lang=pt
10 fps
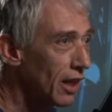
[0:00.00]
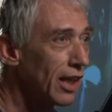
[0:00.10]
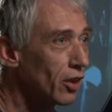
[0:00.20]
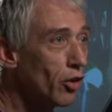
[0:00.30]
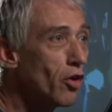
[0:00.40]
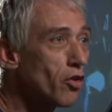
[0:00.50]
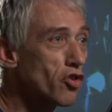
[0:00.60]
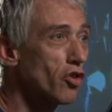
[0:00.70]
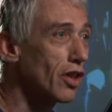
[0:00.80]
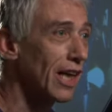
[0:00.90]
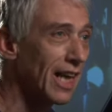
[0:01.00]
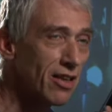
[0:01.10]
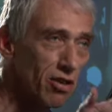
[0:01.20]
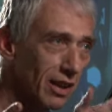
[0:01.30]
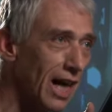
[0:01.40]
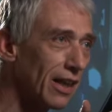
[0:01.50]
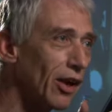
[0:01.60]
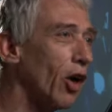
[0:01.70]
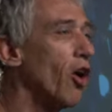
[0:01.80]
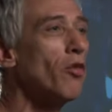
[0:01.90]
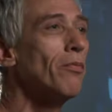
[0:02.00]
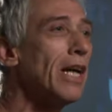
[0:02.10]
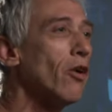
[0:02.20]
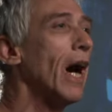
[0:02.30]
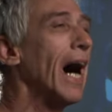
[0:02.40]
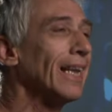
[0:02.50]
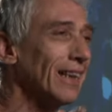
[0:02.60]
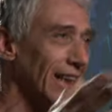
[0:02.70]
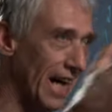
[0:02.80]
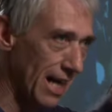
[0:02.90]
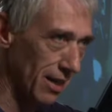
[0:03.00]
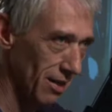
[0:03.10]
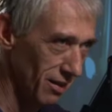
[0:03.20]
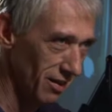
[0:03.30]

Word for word: que não são relacionadas ao meu andar